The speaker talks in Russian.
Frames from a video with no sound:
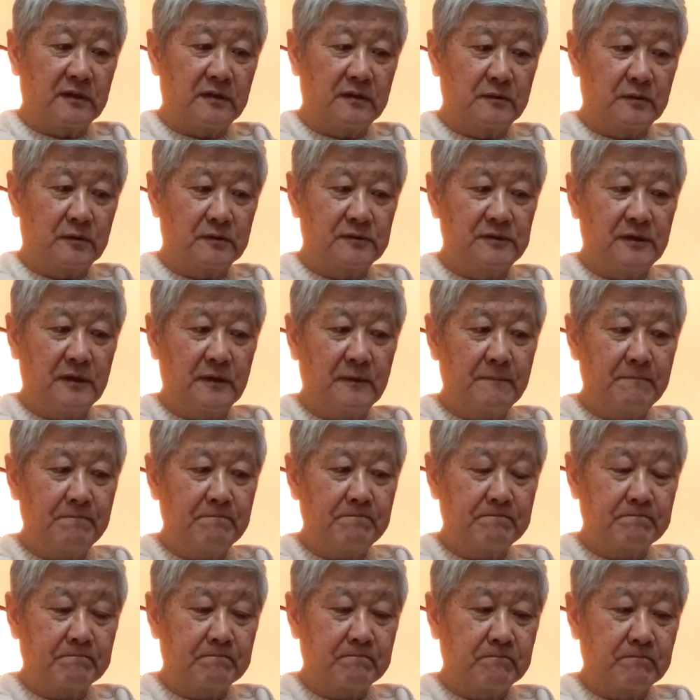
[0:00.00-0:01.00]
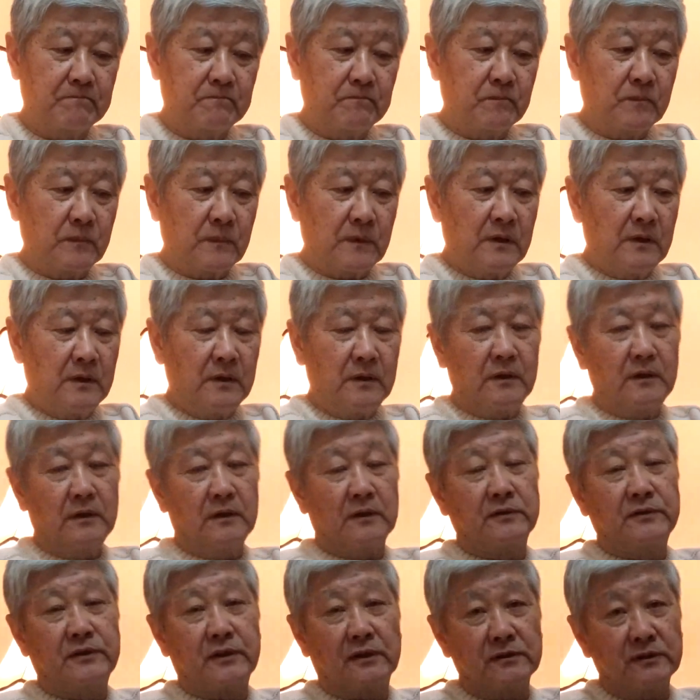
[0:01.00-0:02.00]
дорогие друзья,
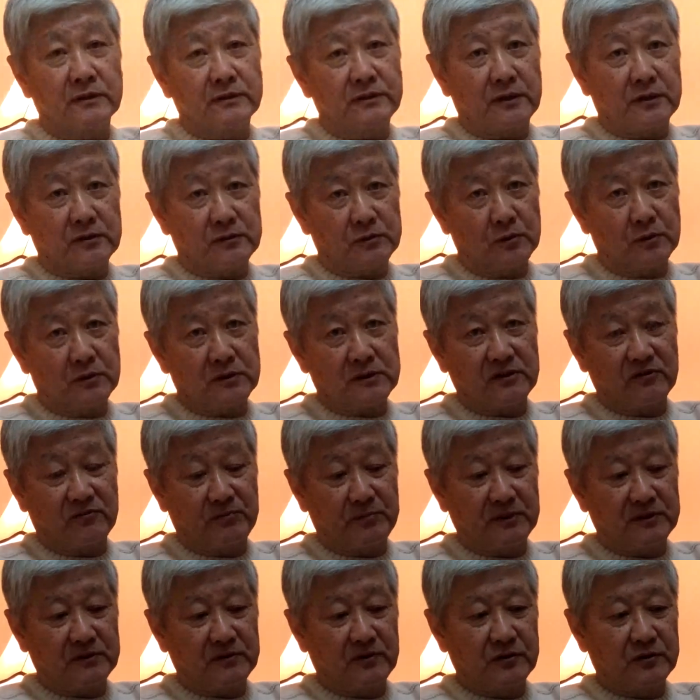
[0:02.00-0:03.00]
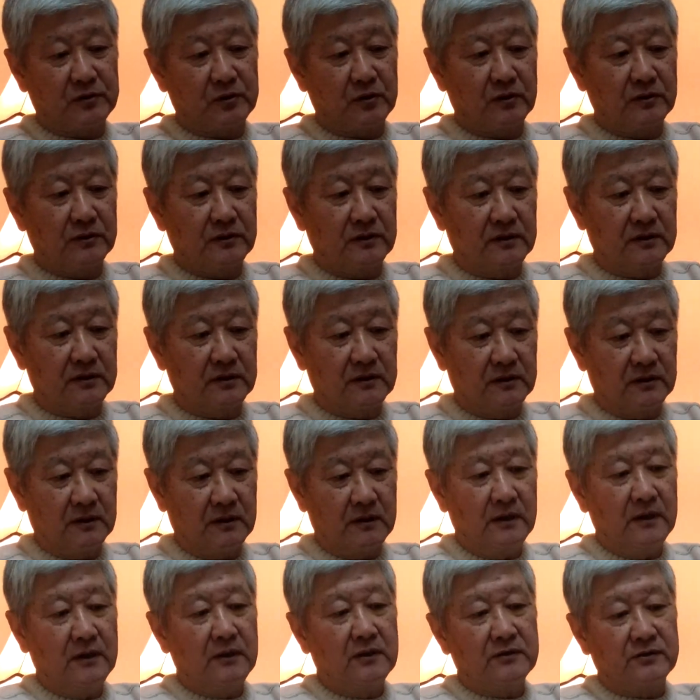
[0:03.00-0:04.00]
интернет-ресурсов, посвященных
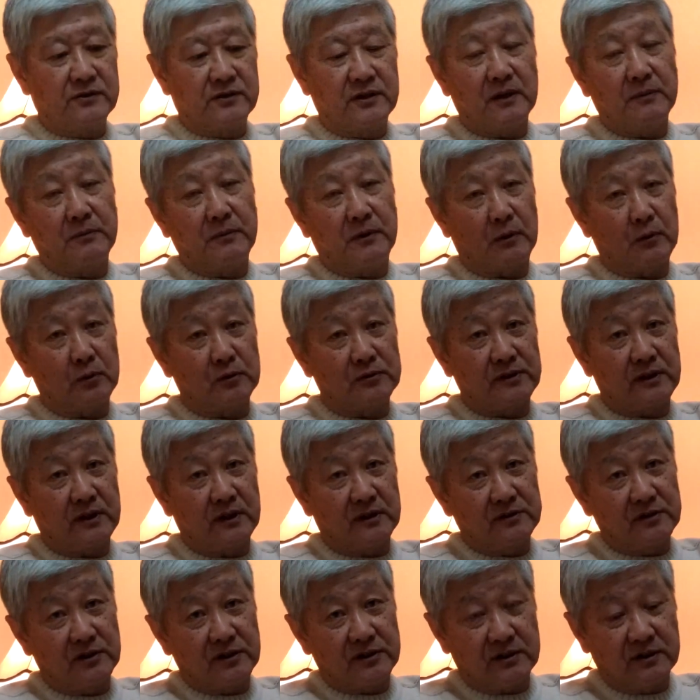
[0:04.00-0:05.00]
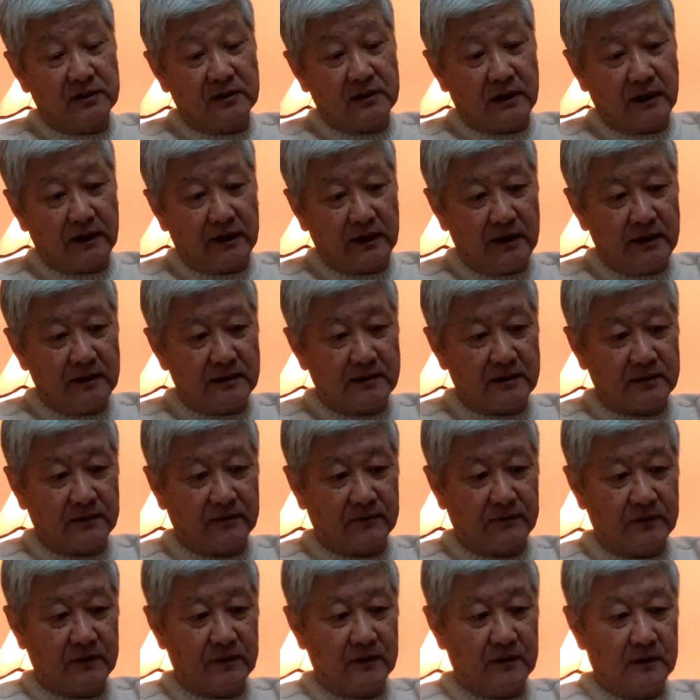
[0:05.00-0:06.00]
теме русскоязычных
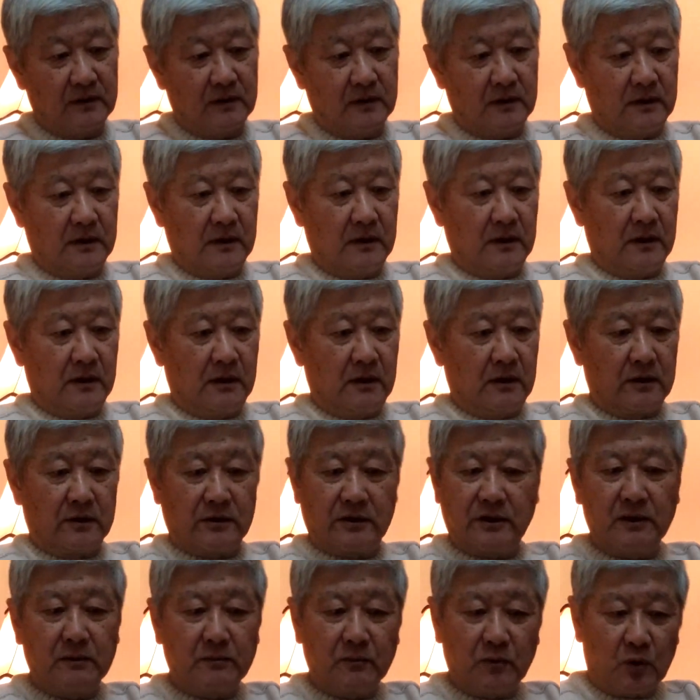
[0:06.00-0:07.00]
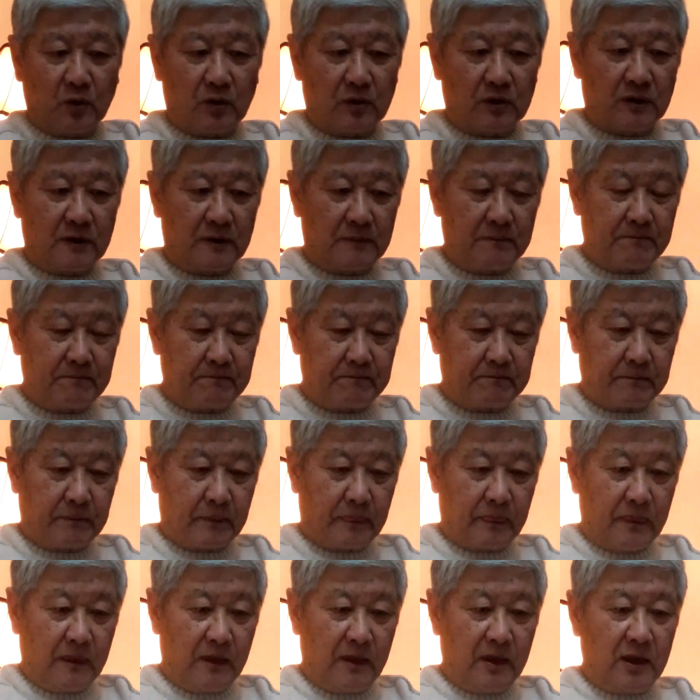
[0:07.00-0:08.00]
корейцев, немного,
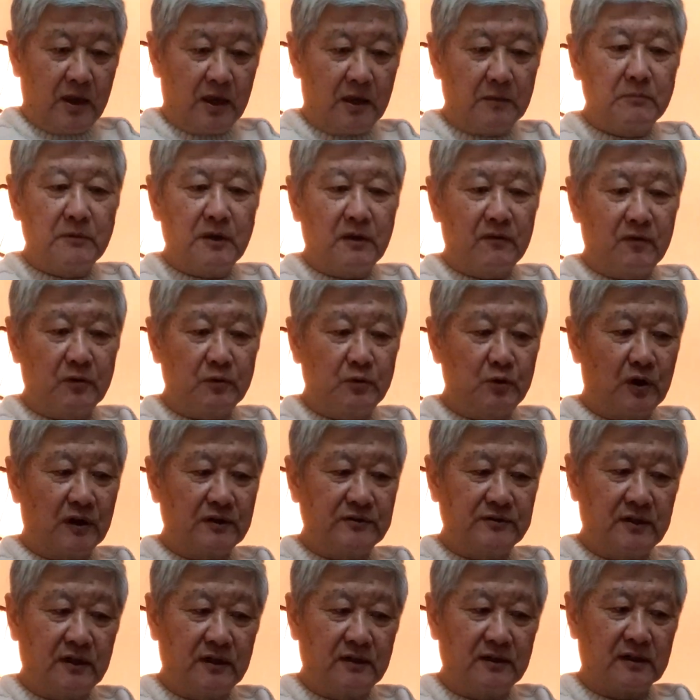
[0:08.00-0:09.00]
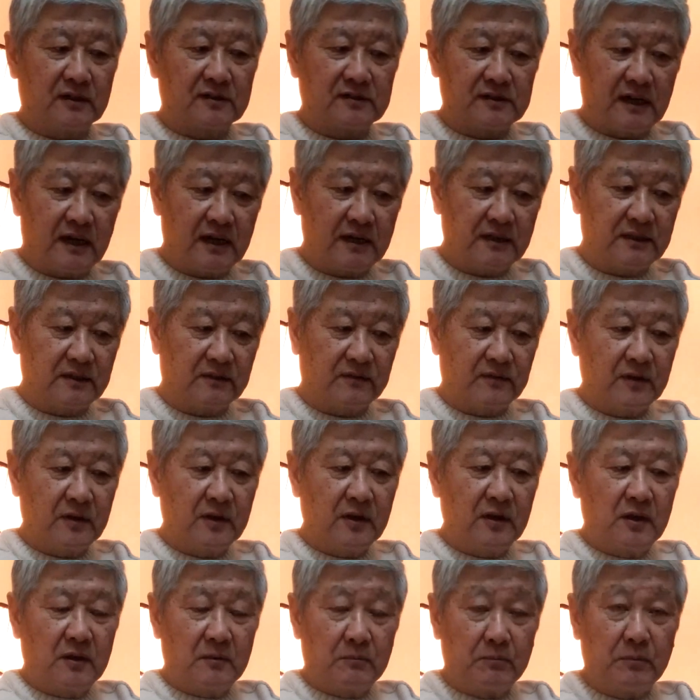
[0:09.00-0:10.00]
имею в виду отдельных сайтов,
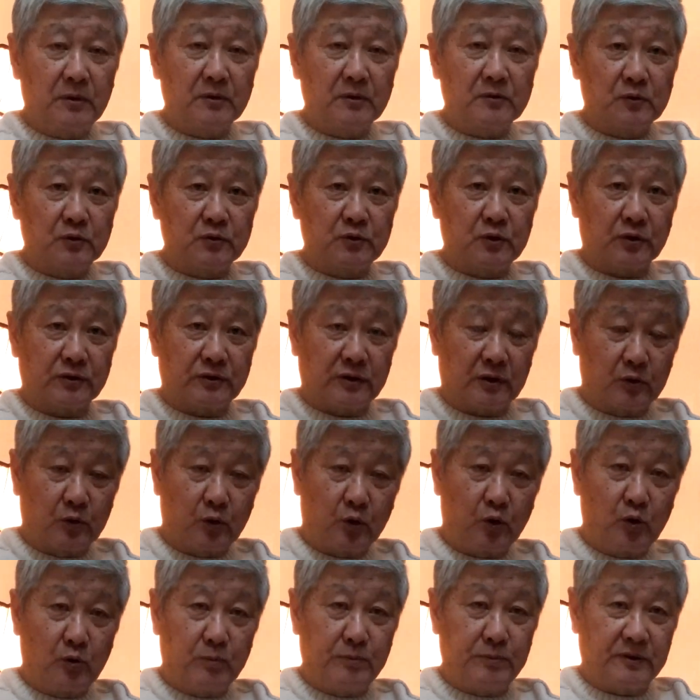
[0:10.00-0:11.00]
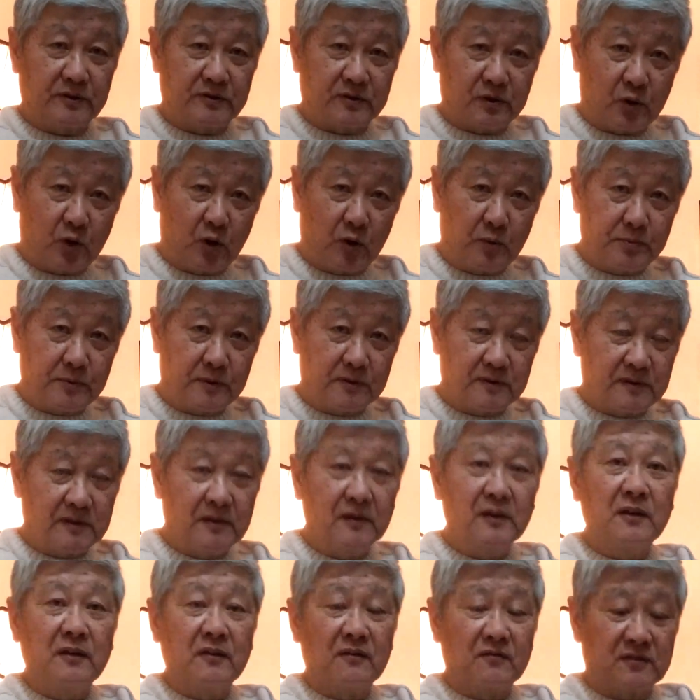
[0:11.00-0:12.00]
без учета групп и сообществ
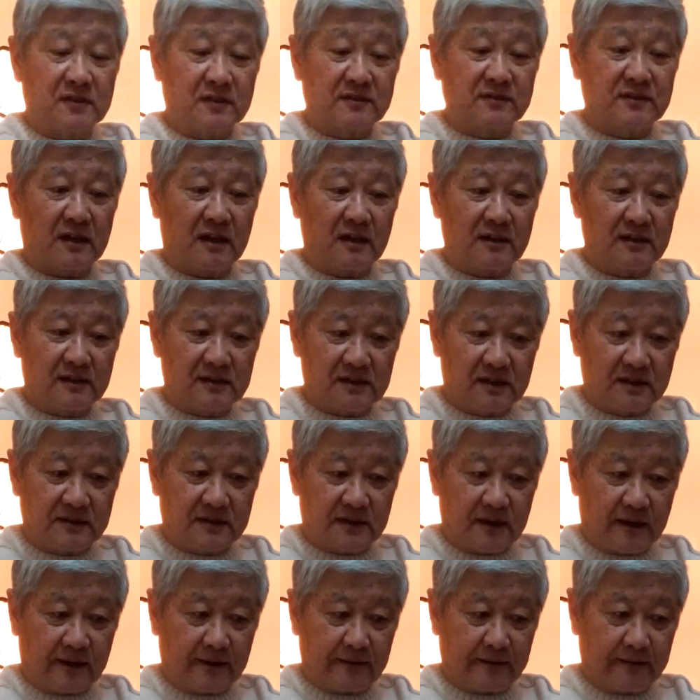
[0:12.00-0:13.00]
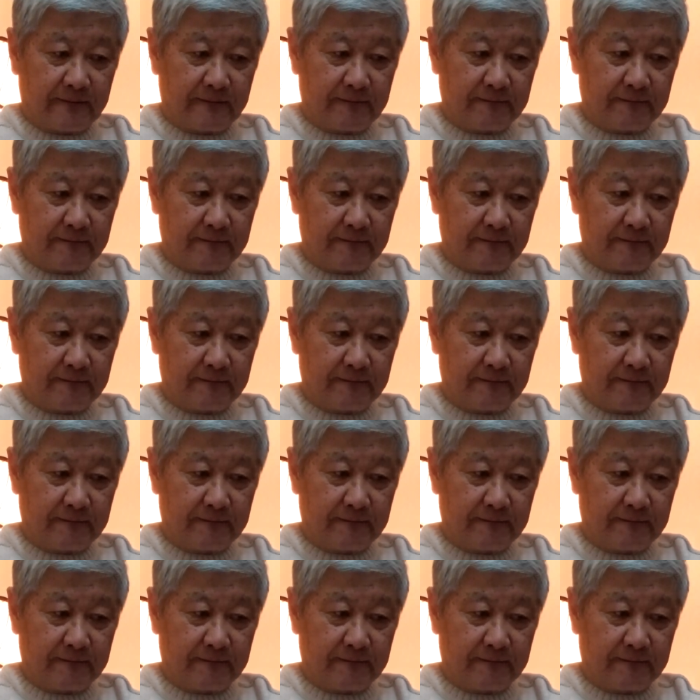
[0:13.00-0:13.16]
в социальных сетях.